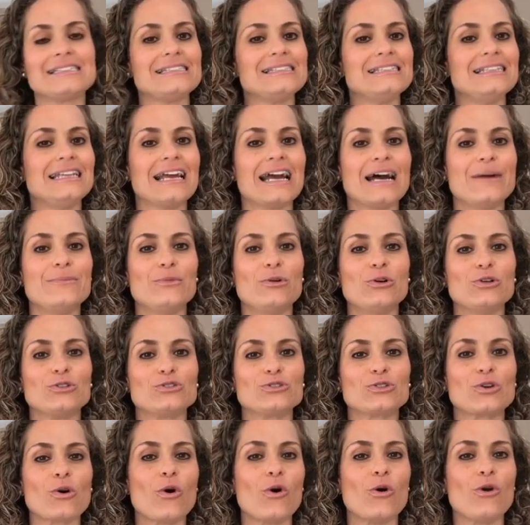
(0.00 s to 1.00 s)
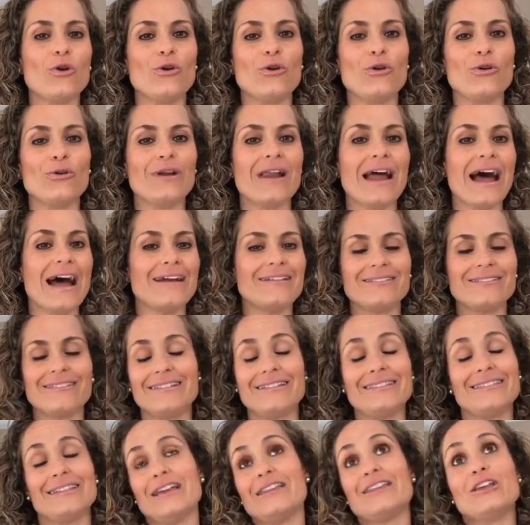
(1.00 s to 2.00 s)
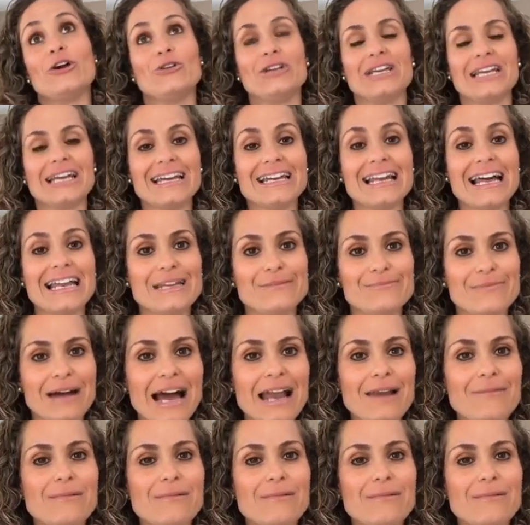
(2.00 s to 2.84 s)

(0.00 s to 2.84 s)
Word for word: digamos, con de, origen animal,